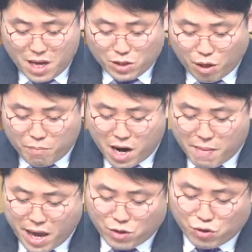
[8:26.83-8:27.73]

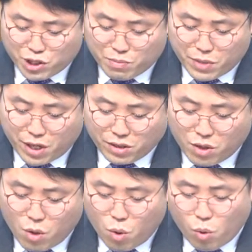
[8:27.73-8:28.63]
1860년
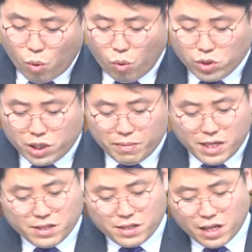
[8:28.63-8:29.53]

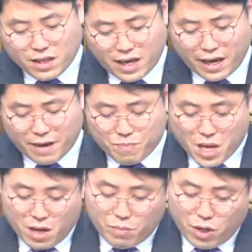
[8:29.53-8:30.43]
51세 때에
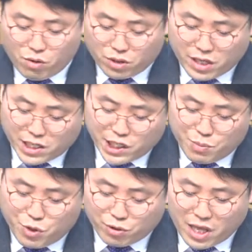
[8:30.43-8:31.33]
미국
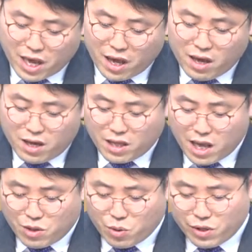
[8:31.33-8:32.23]
제16대
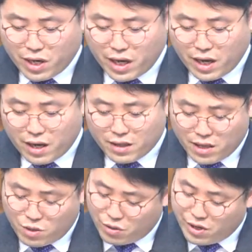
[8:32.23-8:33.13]
대통령의
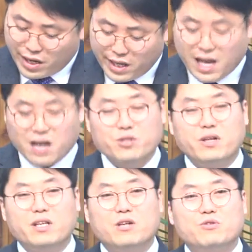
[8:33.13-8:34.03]
대통령에
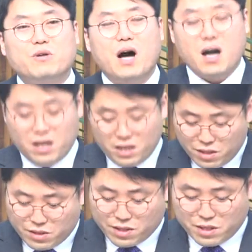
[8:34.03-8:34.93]
당선이 될 수가
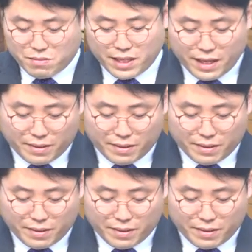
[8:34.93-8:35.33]
있었습니다.